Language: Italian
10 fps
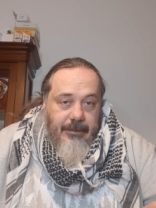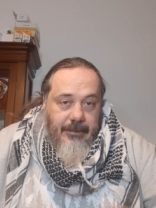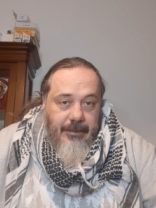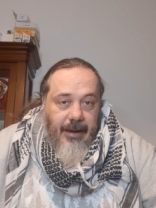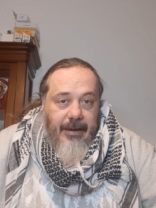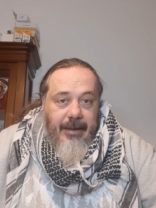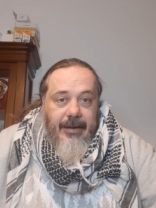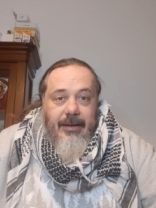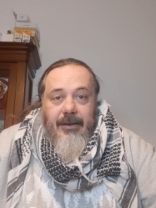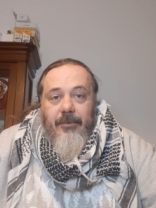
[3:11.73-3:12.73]
di
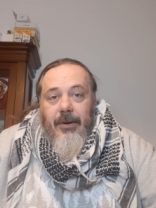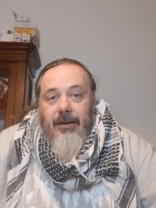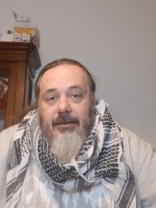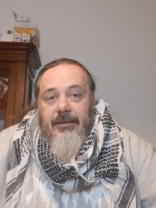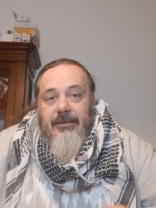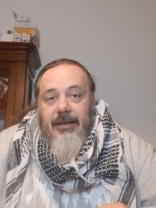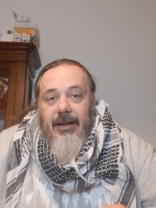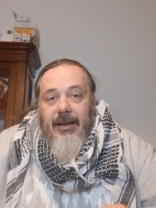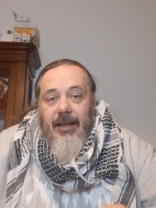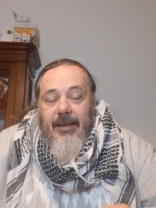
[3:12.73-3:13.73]
Allegri, quella di
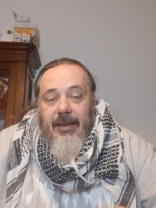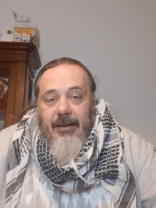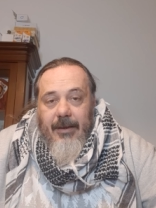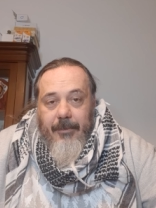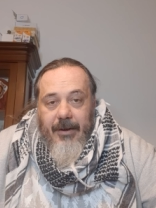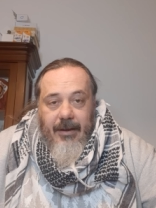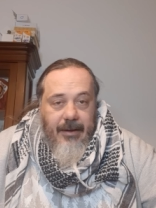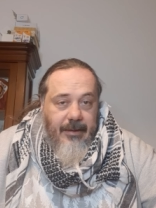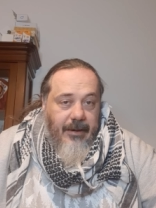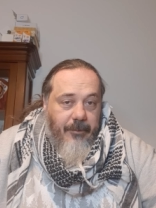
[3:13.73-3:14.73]
inserire Kin, che per
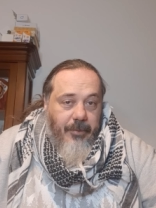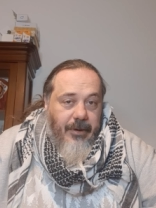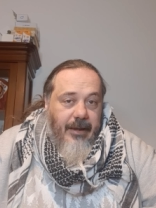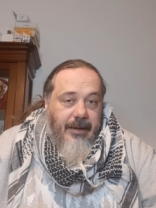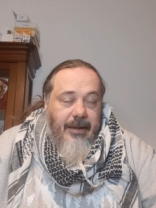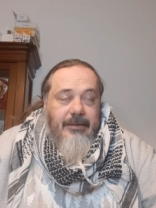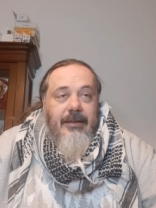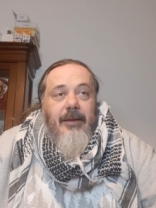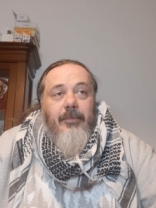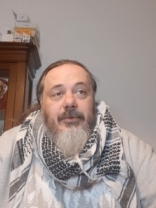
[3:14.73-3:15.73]
carità non può neanche
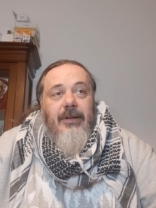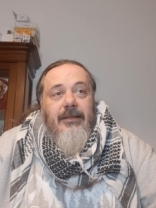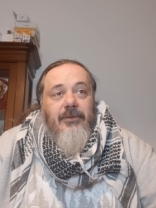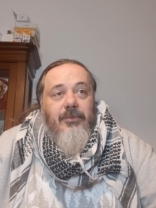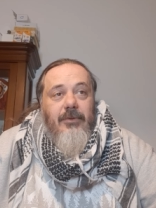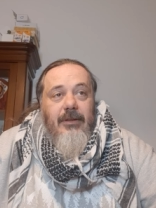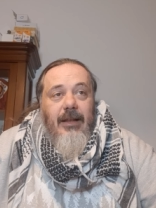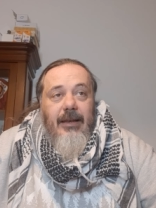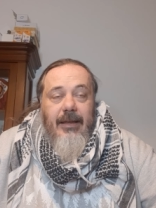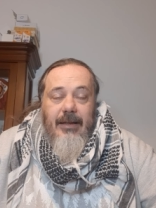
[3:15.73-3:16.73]
essere imputata tutta ad
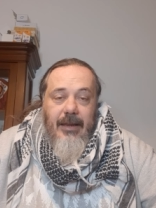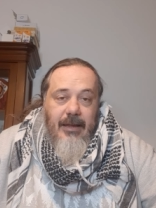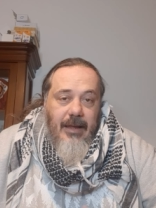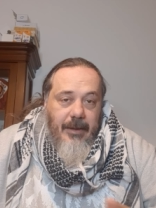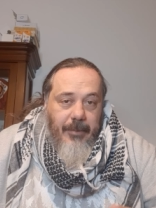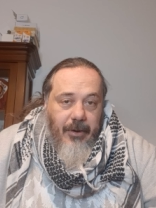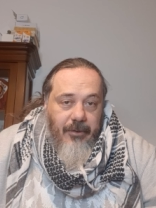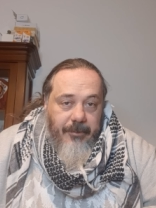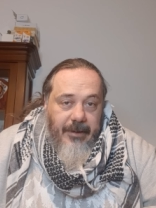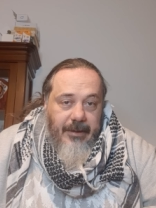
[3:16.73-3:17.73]
Allegri, però
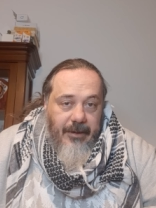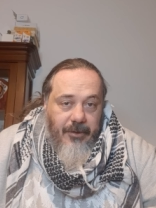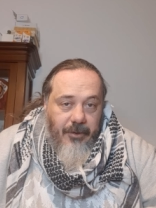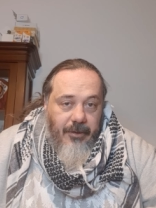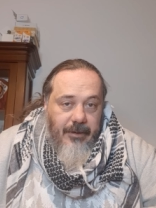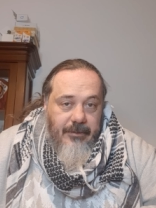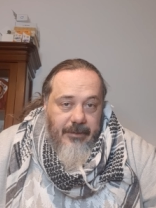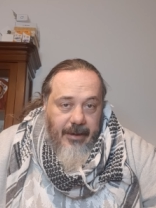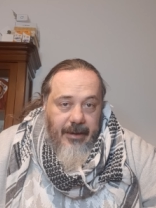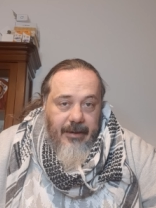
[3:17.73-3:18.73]
io mi dico,
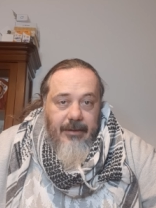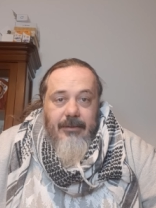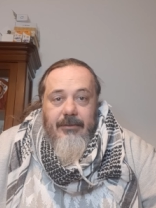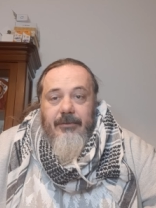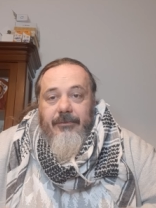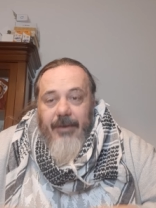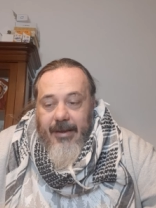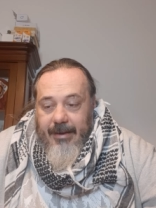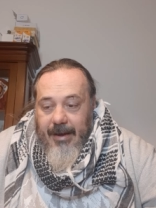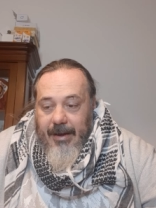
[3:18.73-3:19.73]
Kin va
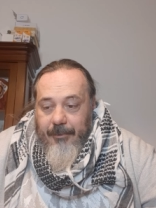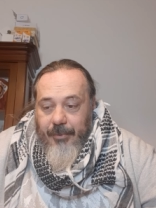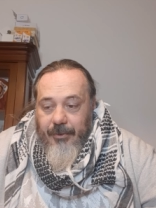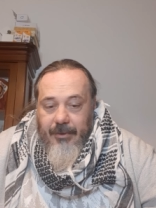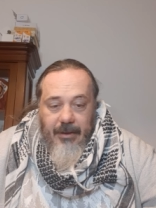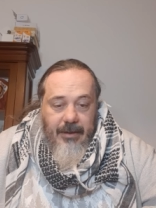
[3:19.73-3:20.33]
in campo,